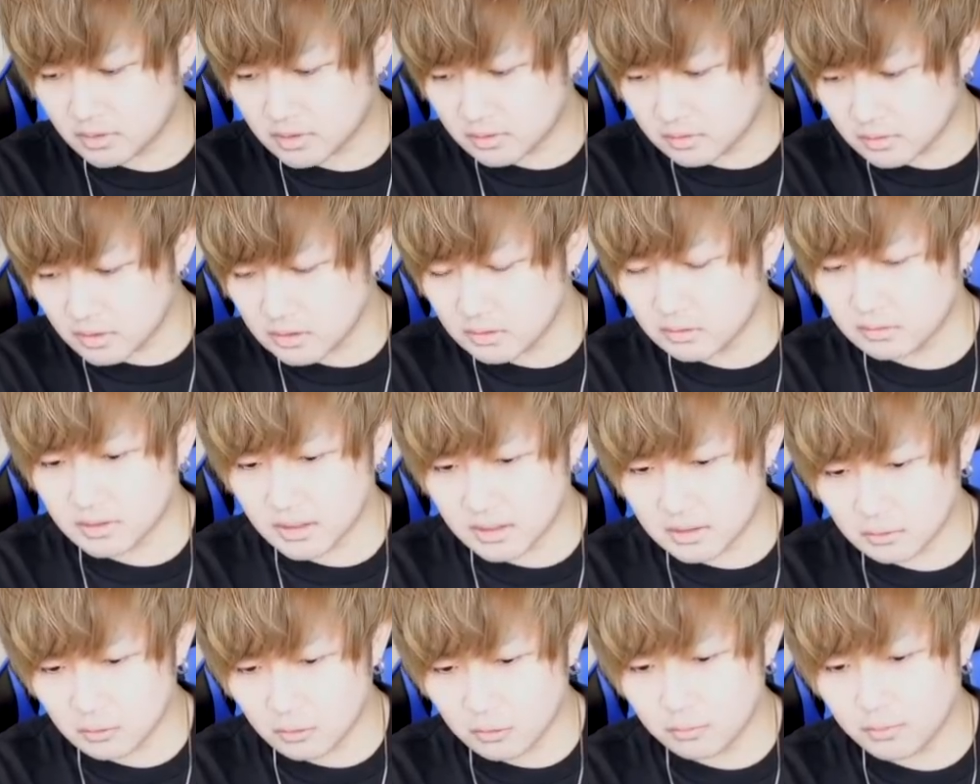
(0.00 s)
低いの
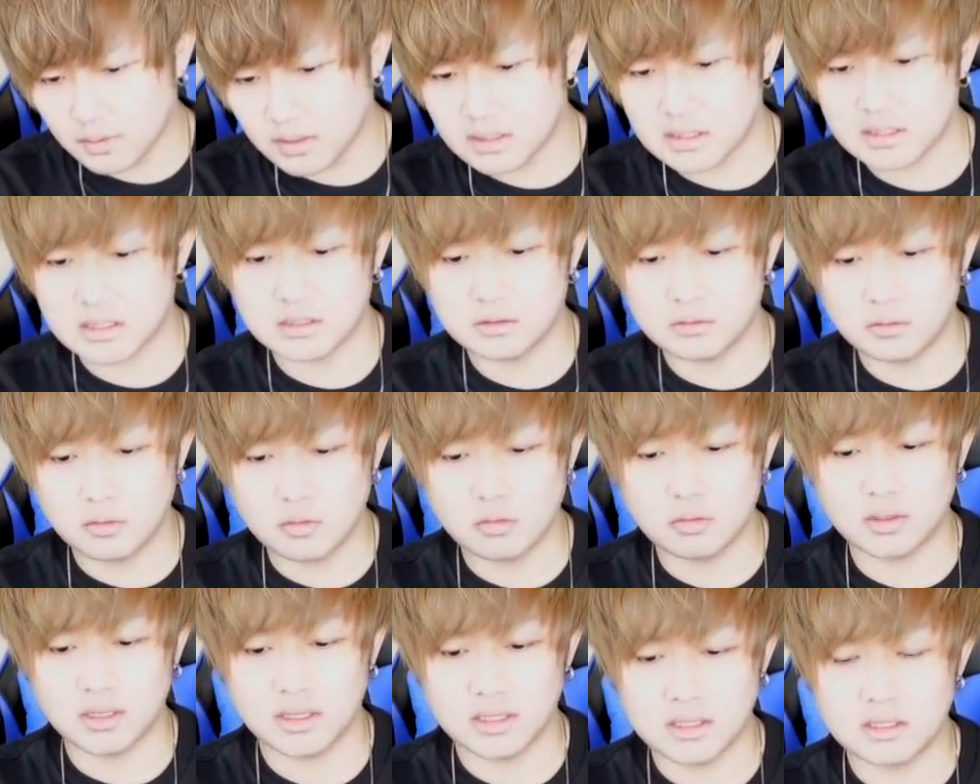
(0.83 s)
で、同盟撃の
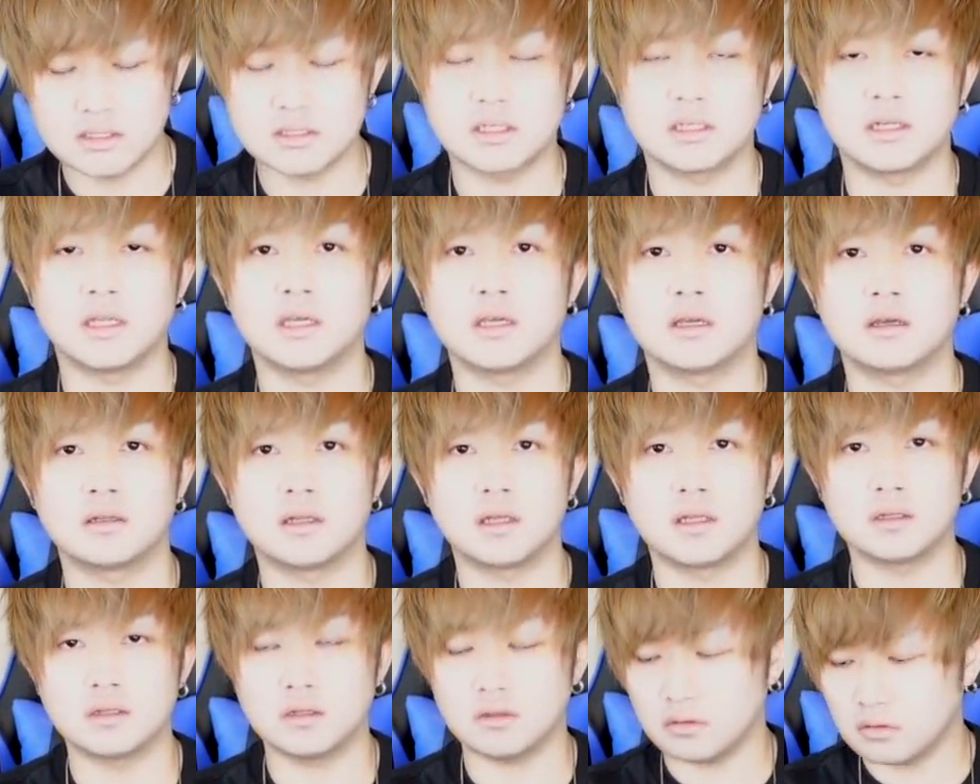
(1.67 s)
方がいいんじゃないか
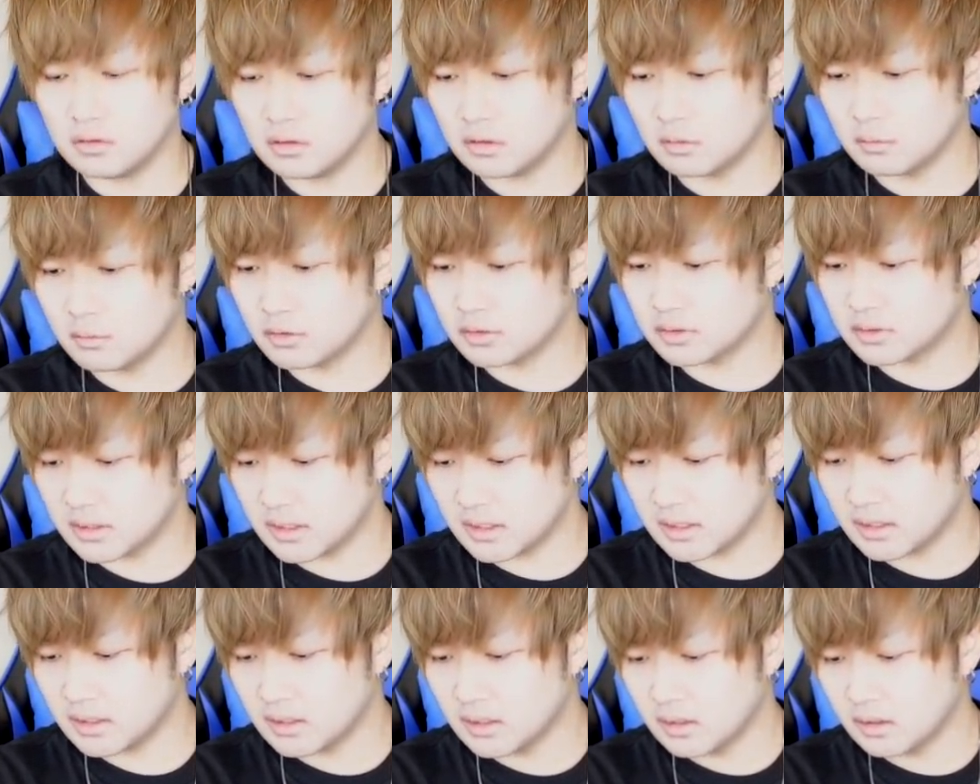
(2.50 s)
なっていうふうに思っ
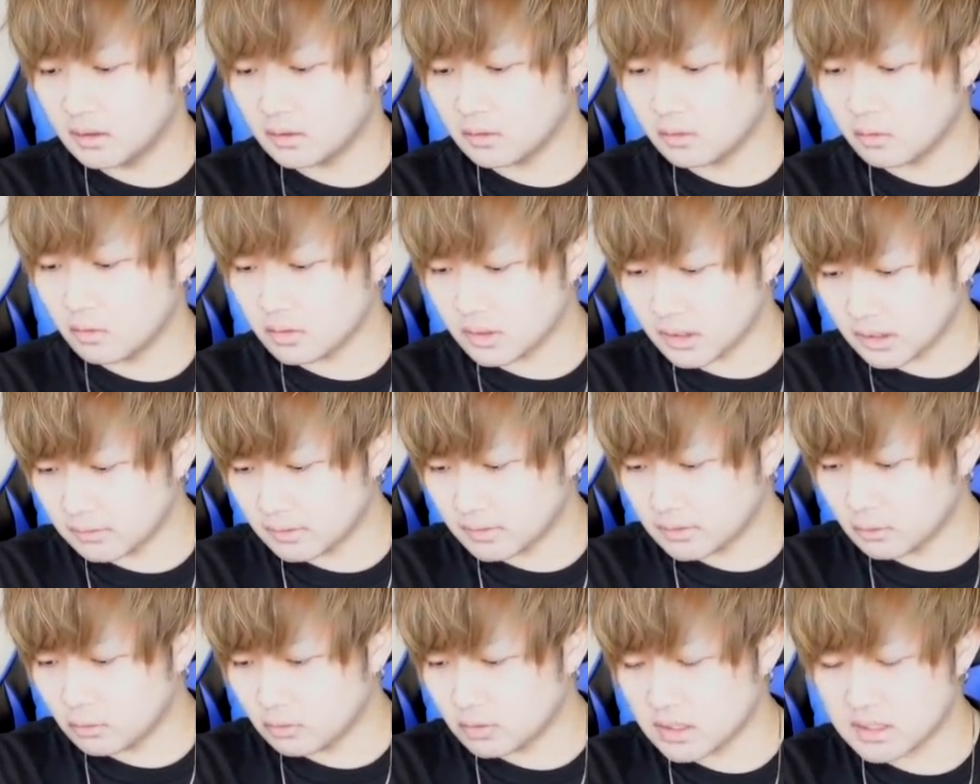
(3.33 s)
て、今回
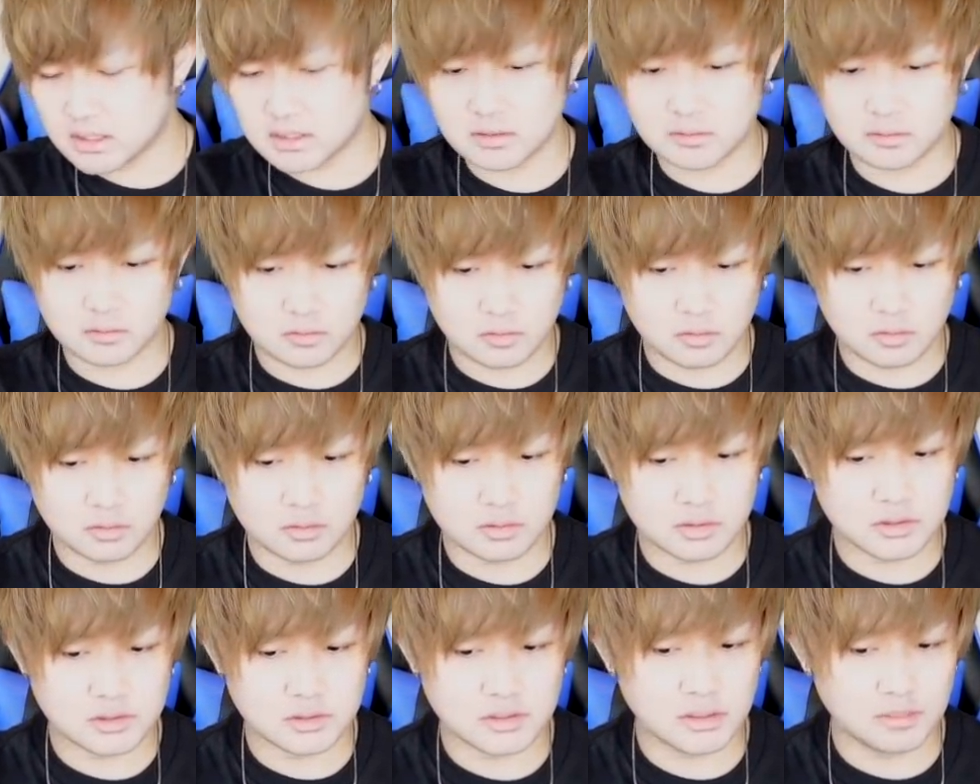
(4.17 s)
は同撃速を
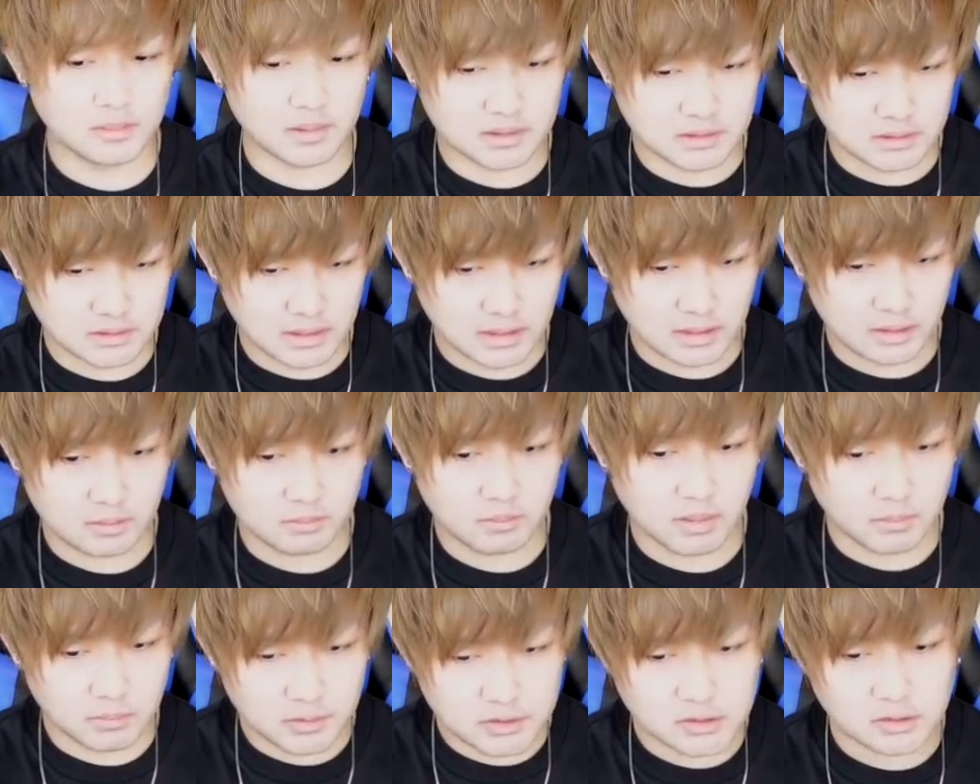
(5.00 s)
捨てました。
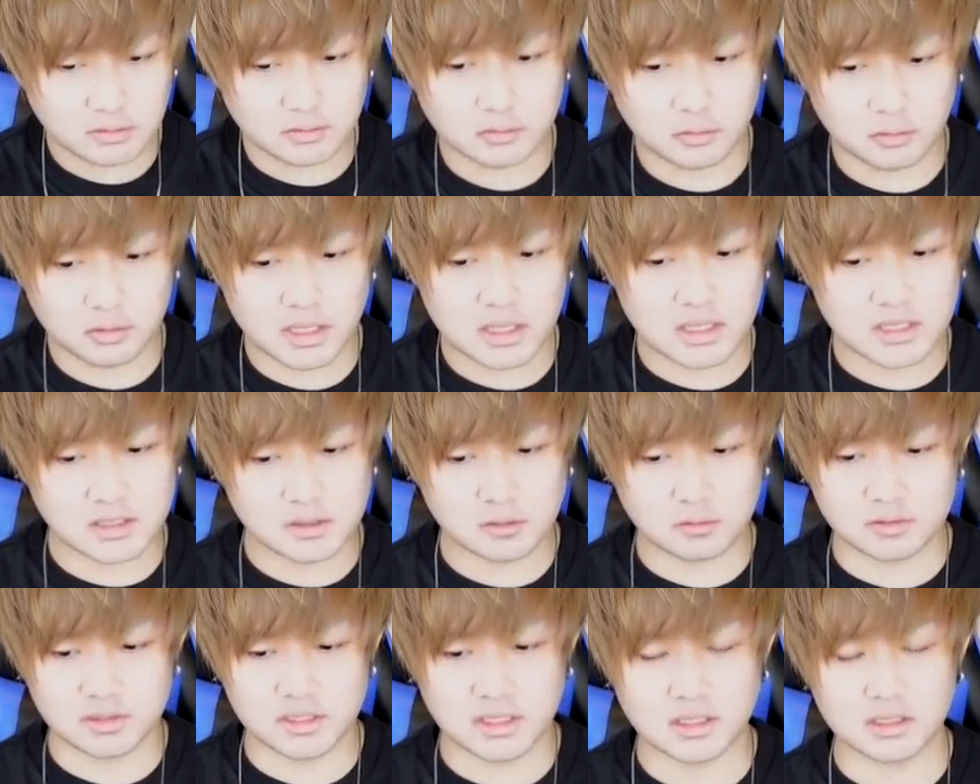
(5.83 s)
まあ、もちろん同撃
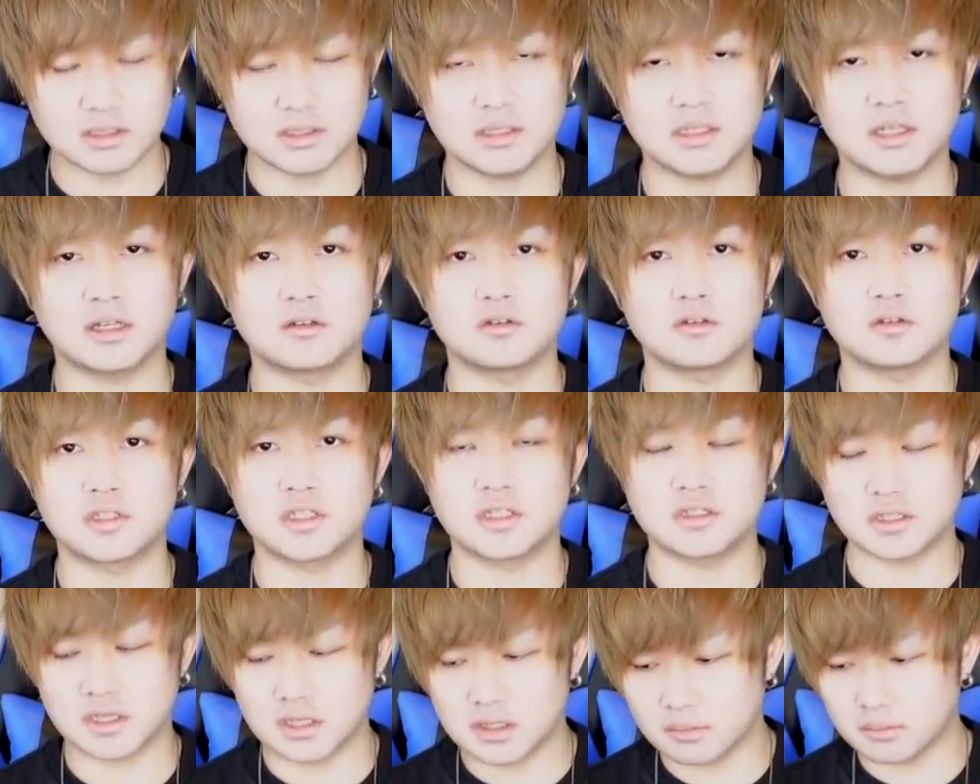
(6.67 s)
速先に出たらそっ
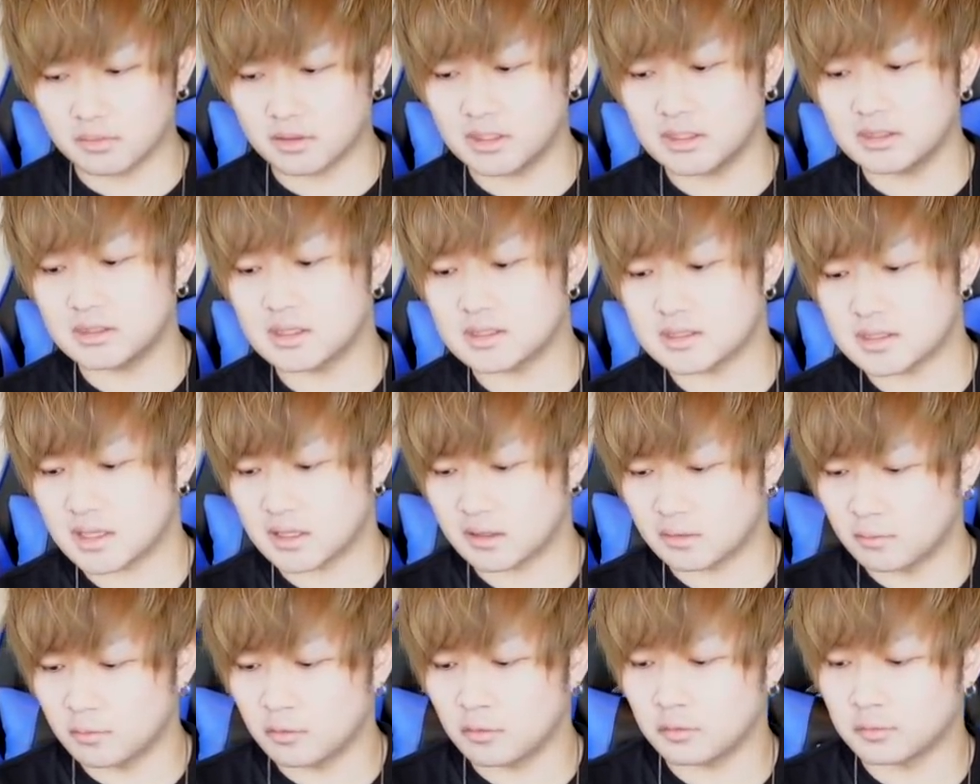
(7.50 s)
ちつけてもいいんですけ
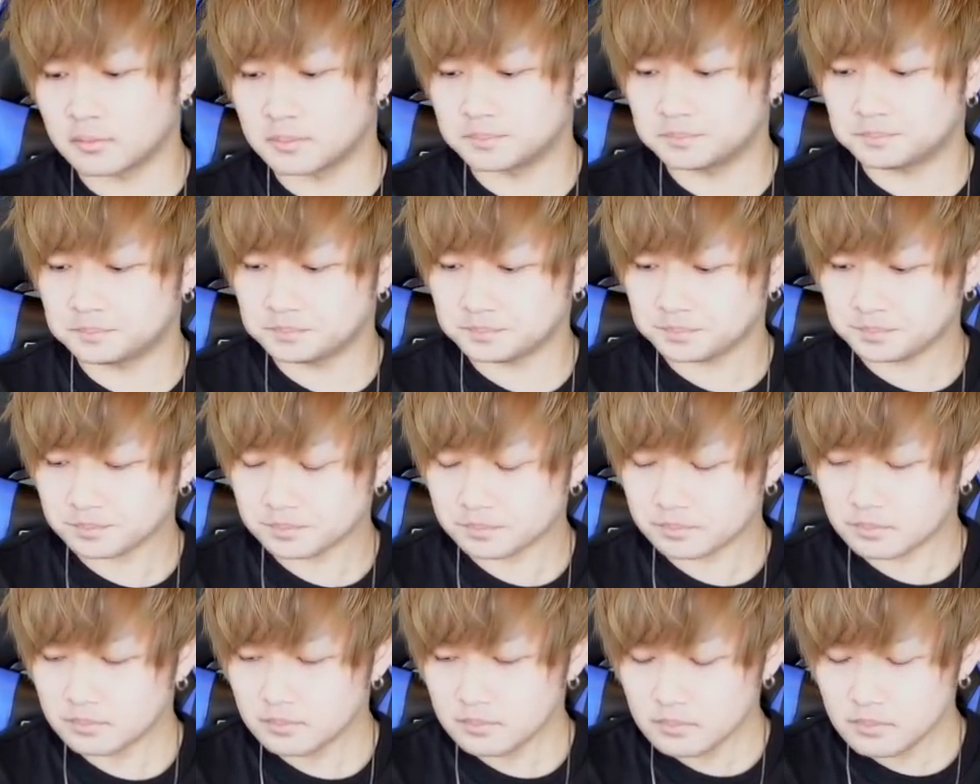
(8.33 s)
ども、
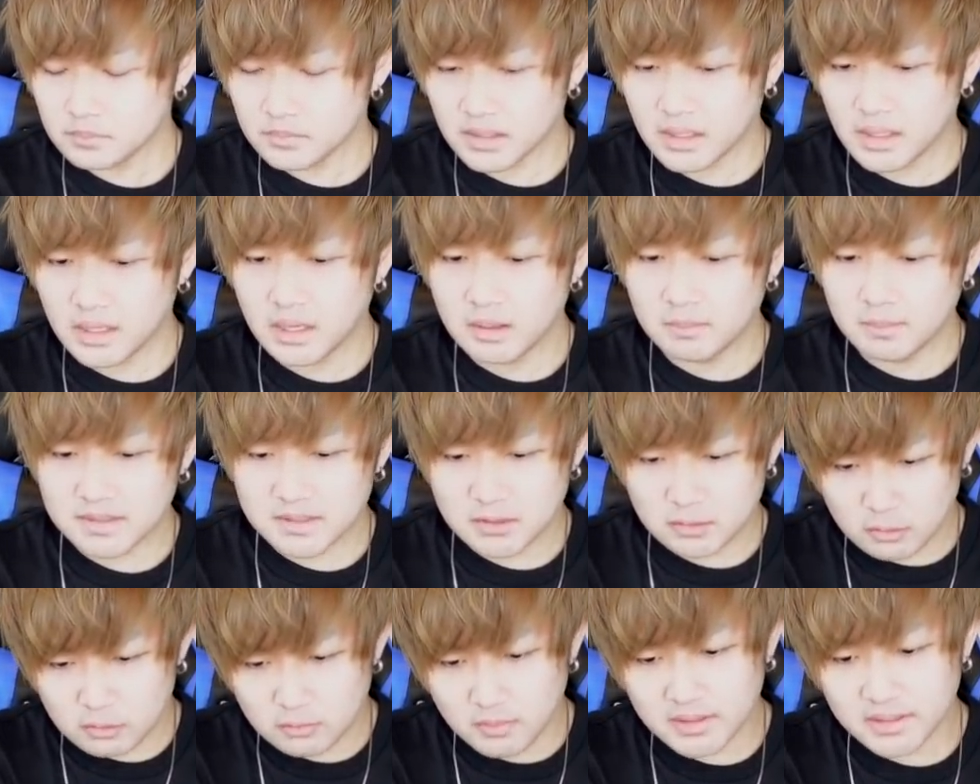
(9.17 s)
まあ、
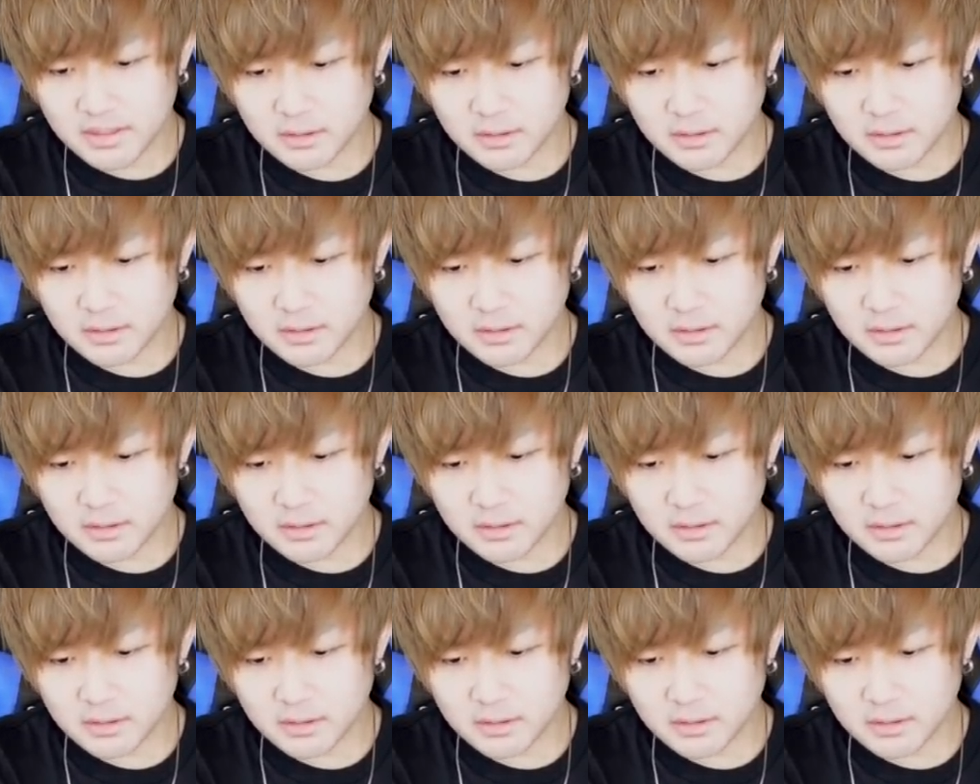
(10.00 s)
そこま